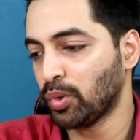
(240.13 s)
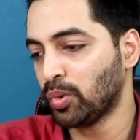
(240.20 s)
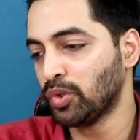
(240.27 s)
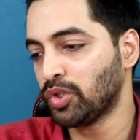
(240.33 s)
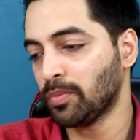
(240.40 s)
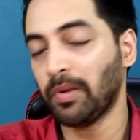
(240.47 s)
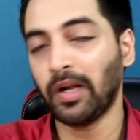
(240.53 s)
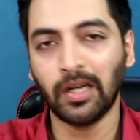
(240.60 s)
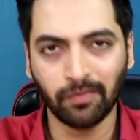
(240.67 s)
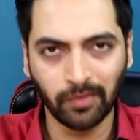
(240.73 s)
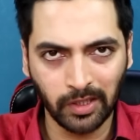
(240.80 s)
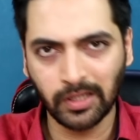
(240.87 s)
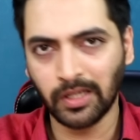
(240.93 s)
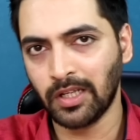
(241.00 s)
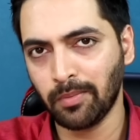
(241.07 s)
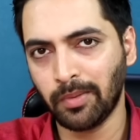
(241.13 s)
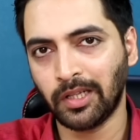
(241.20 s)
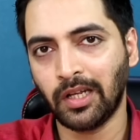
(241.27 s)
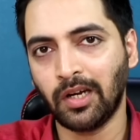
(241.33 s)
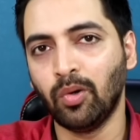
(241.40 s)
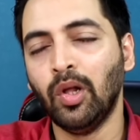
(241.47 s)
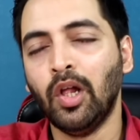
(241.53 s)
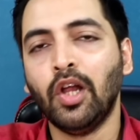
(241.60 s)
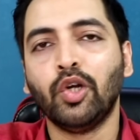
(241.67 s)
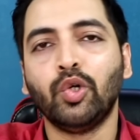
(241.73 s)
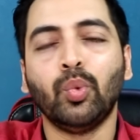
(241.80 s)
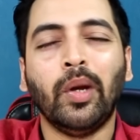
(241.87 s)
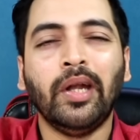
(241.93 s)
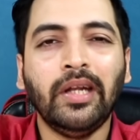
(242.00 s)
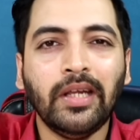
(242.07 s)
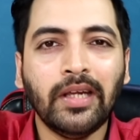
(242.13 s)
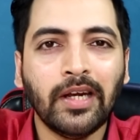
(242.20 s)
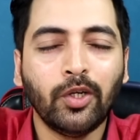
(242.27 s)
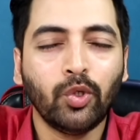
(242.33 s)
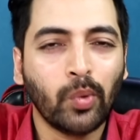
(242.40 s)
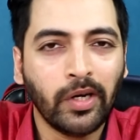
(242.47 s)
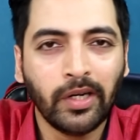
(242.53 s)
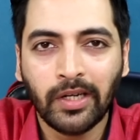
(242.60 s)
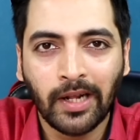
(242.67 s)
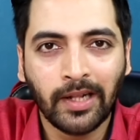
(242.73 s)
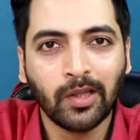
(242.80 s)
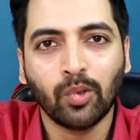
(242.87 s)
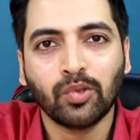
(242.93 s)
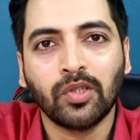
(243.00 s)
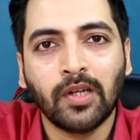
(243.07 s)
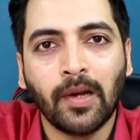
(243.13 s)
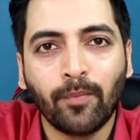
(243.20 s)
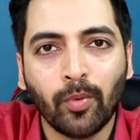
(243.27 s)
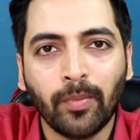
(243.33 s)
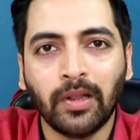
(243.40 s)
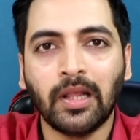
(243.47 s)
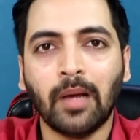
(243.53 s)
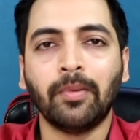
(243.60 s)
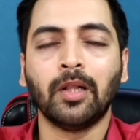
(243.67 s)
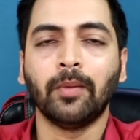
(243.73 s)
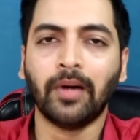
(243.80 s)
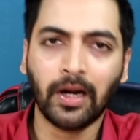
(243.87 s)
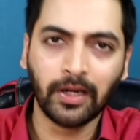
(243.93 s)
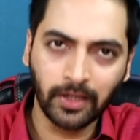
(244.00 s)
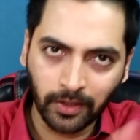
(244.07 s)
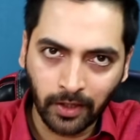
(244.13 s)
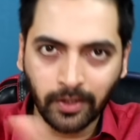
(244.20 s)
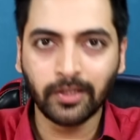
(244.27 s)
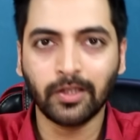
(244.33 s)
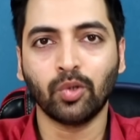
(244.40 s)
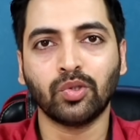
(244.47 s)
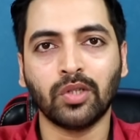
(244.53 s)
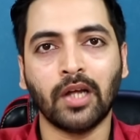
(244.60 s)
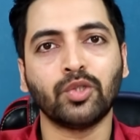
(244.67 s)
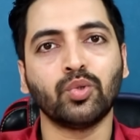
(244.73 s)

जो कुछ मैं कन्वर्ट करके बता रहा हूँ 28 29,000 का आपको मिलता है मतलब अंडर 30,000